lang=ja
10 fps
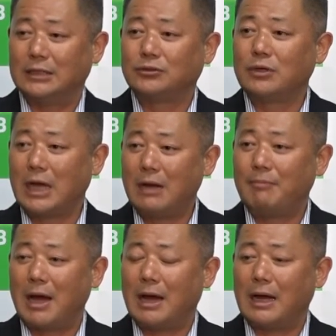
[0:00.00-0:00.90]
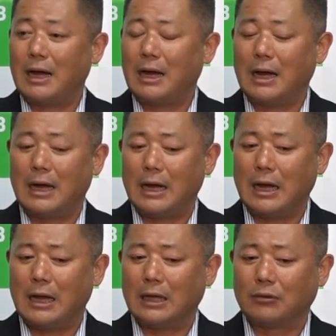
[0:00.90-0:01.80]
それが、ま
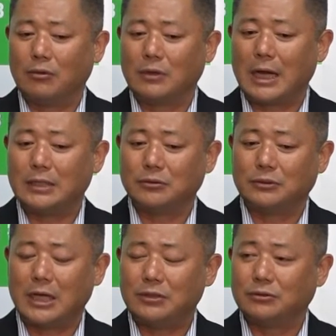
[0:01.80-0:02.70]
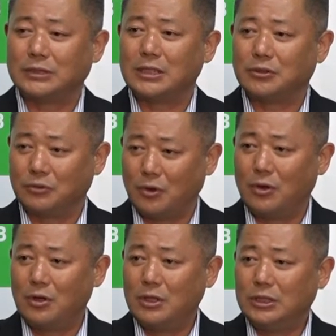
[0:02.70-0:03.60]
あ、今回の代表選挙の
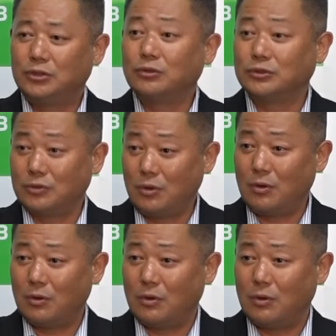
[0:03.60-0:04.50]
一つの